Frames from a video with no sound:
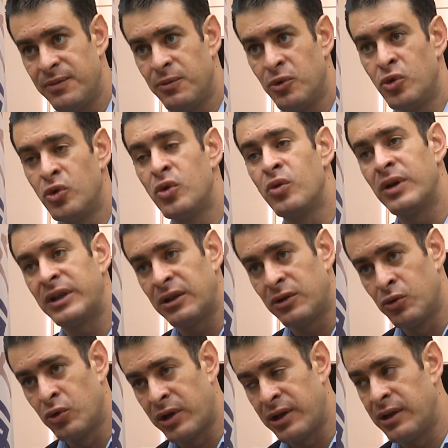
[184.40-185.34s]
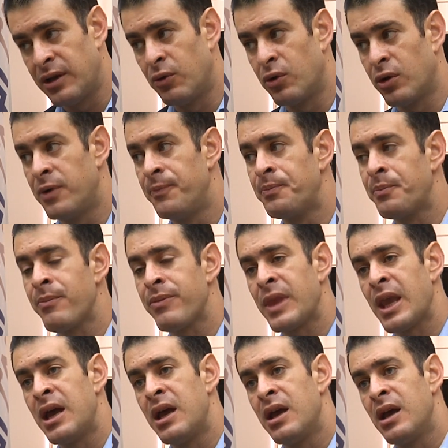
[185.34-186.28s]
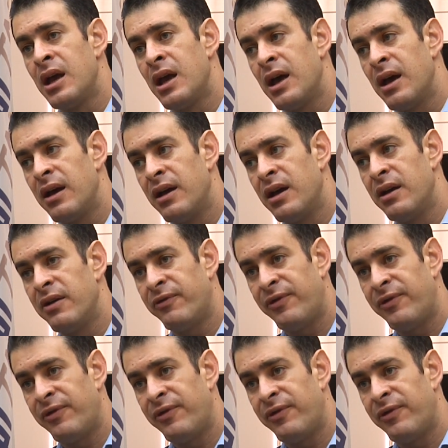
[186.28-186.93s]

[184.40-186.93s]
البنوك وتدور الدورة آه،